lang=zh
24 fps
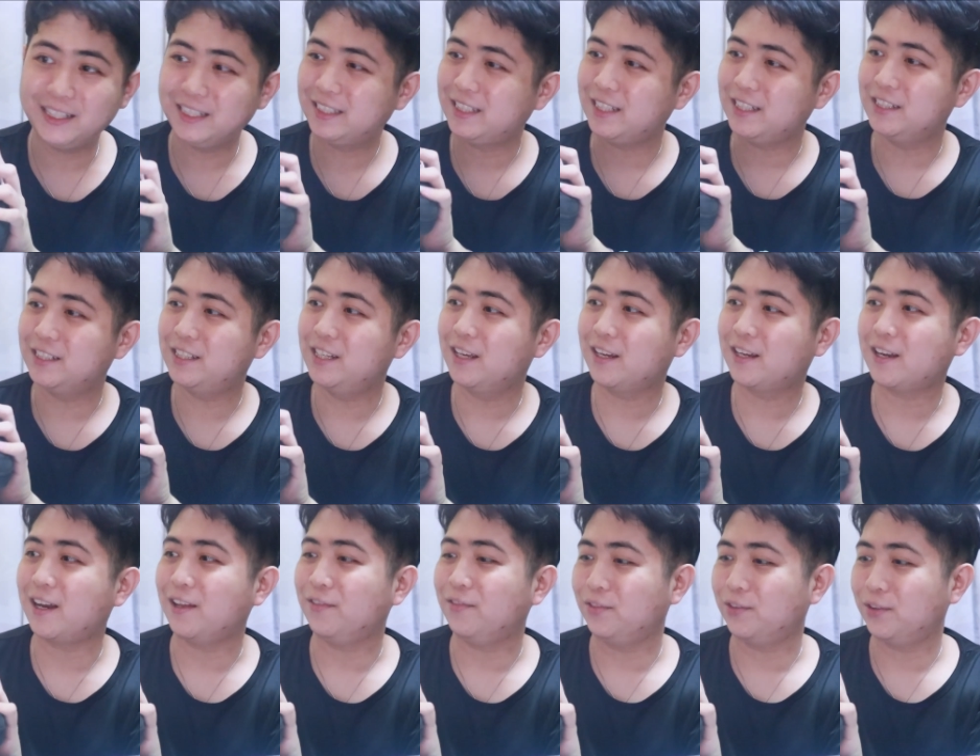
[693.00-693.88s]
真是
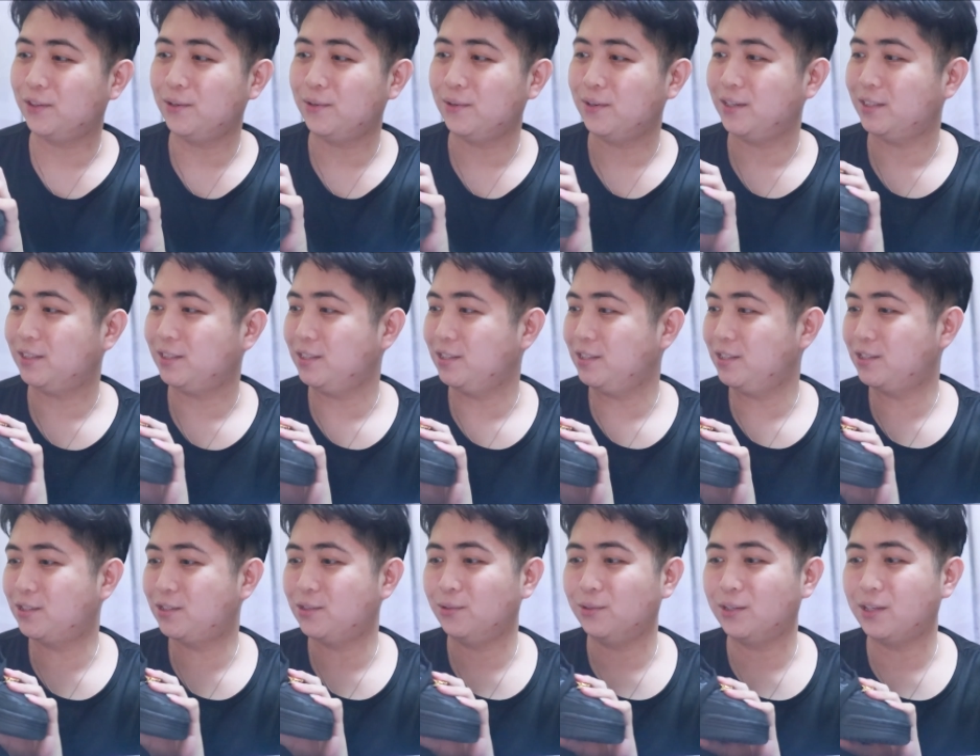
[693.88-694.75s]
感动啊！真是
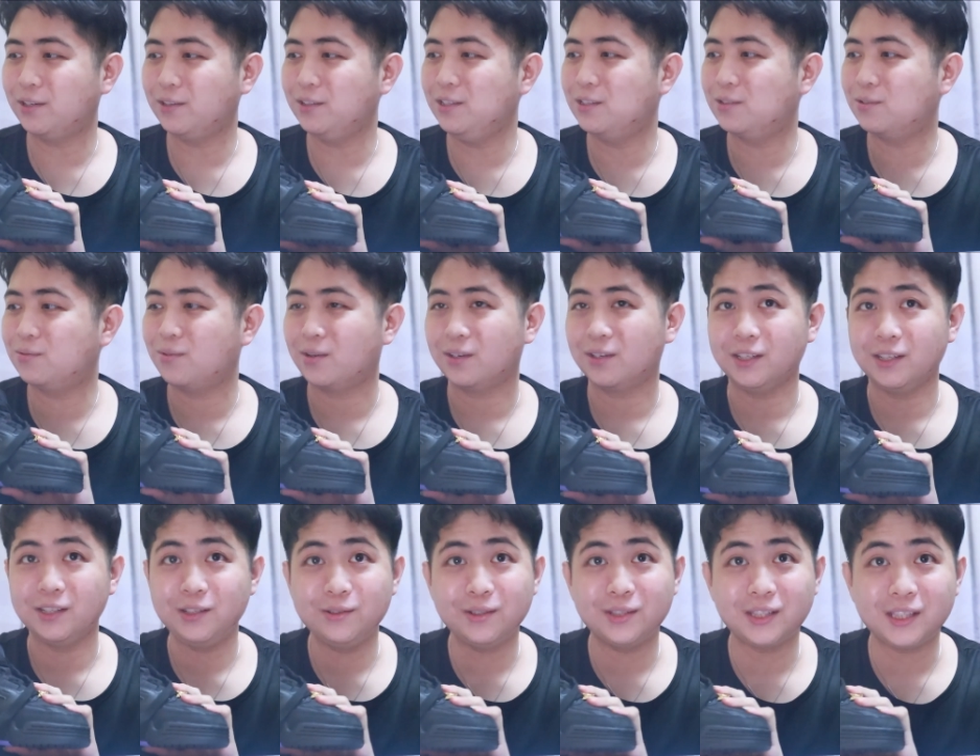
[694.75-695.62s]
收到一双了
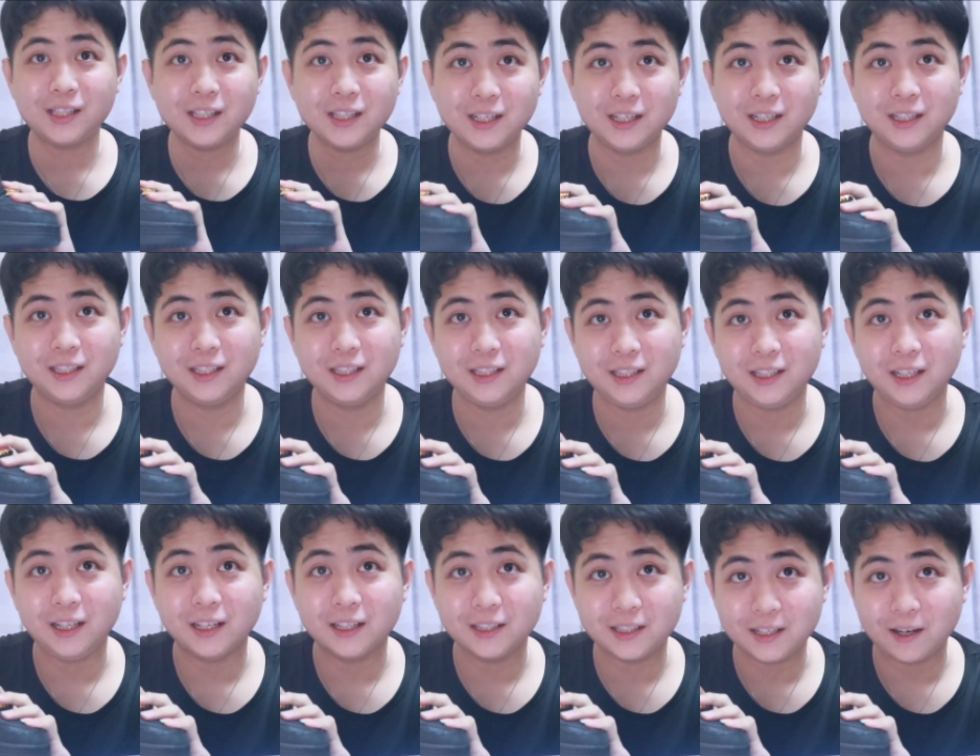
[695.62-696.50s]
又适合自己
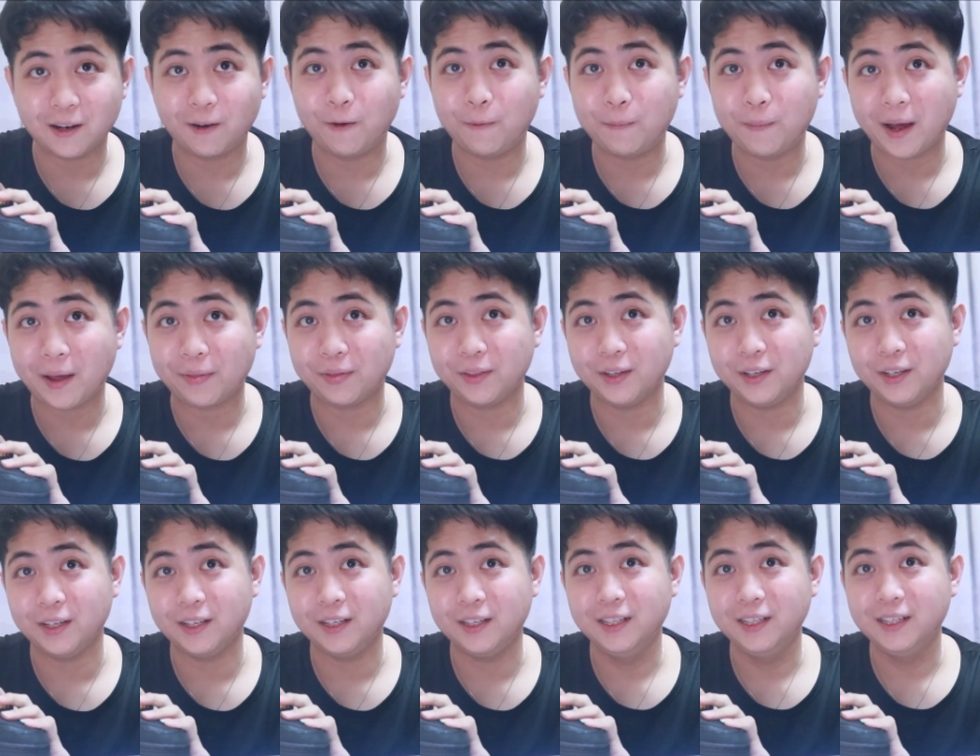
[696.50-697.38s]
的脚板
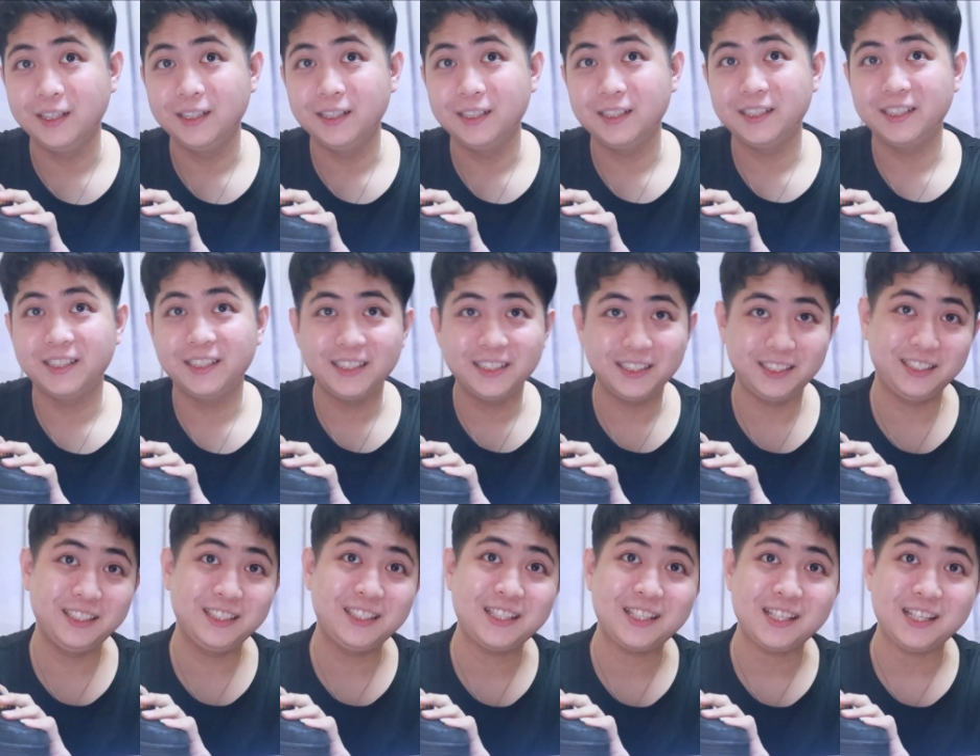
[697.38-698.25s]
的
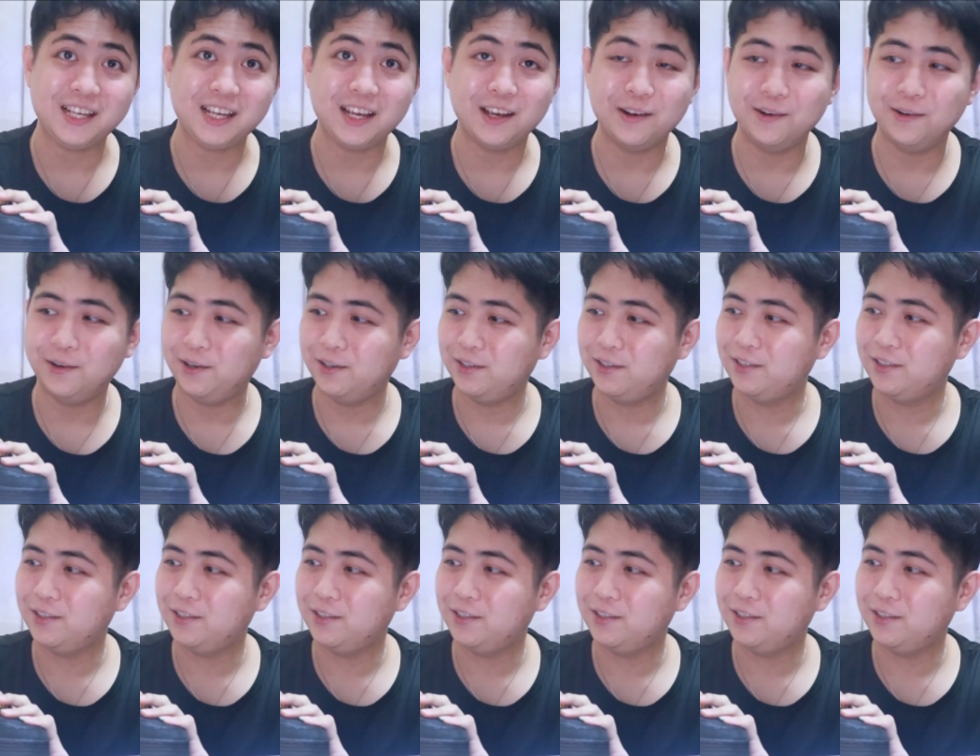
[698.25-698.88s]
鞋哦。